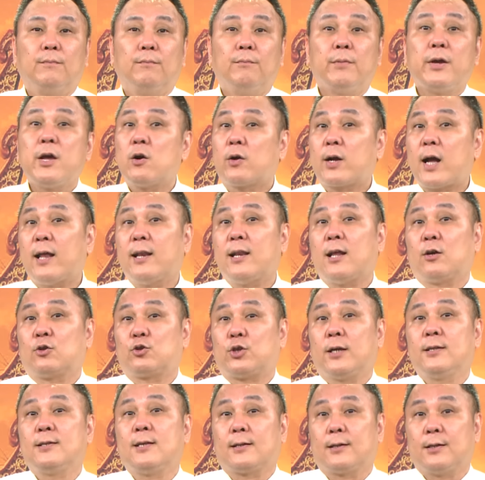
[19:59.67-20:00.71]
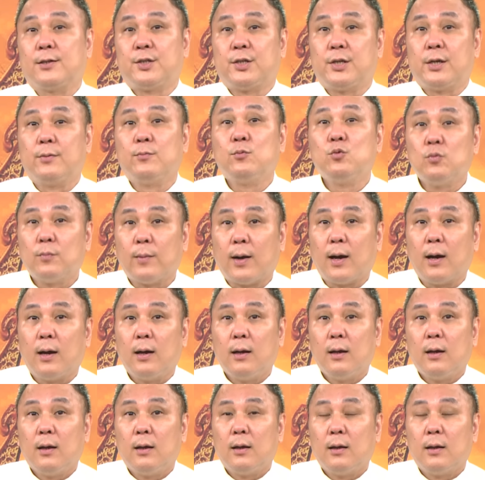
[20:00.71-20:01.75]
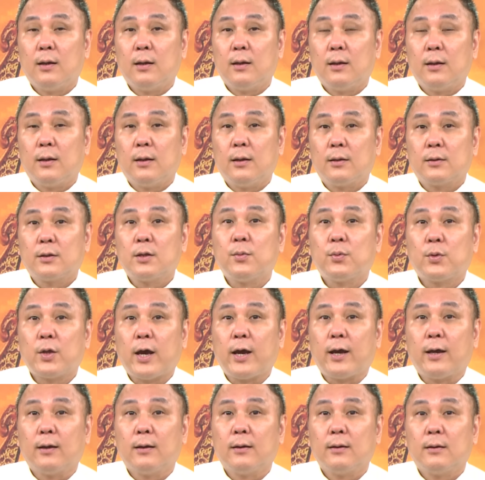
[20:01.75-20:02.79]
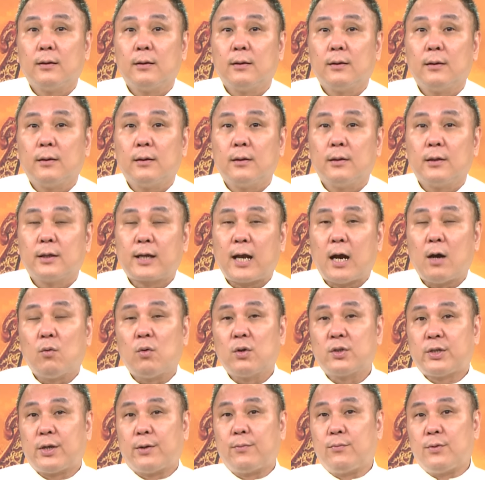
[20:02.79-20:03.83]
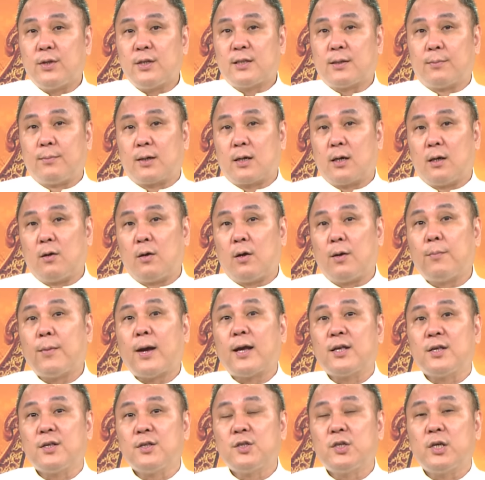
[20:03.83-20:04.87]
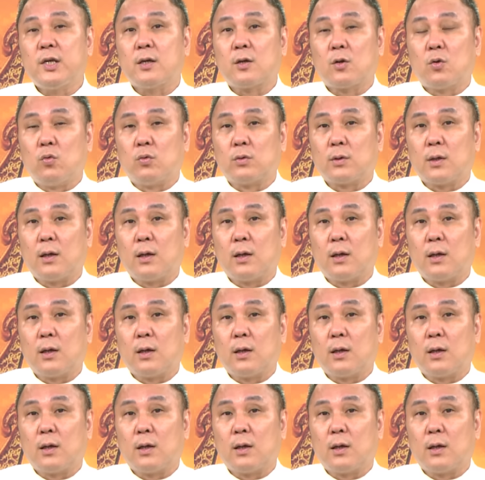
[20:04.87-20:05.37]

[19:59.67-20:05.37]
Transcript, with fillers: 没有看老船长的节目嘛，对不对？你看我节目，你怎么可能会卖银建股